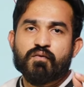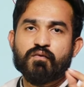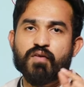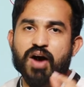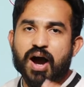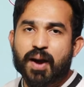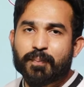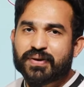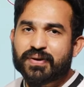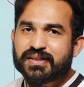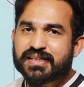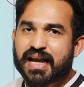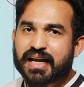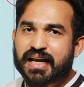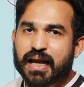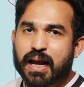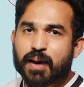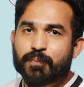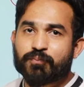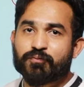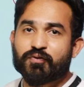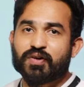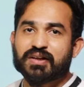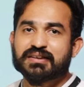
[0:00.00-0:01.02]
वहां पे जाके
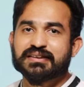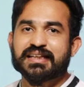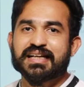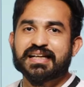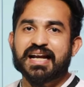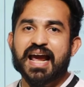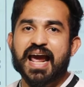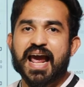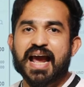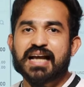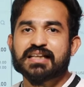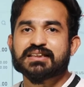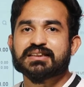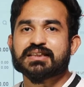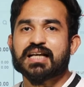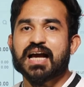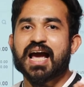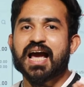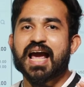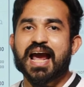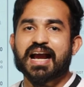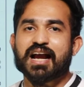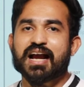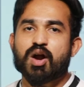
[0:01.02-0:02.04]
आप वजीर एक्स
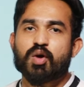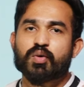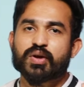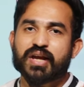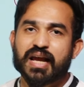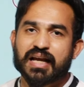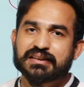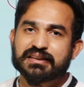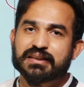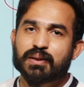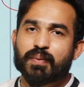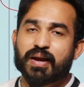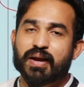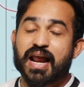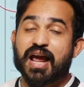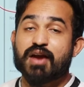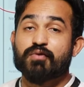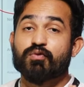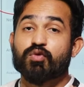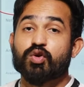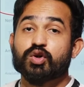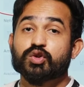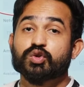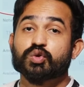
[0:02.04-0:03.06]
का अकाउंट कैसे बनाए
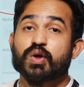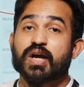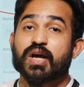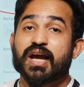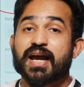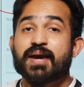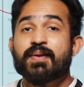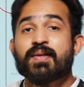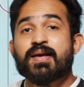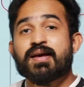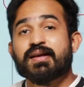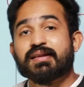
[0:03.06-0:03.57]
वो जो है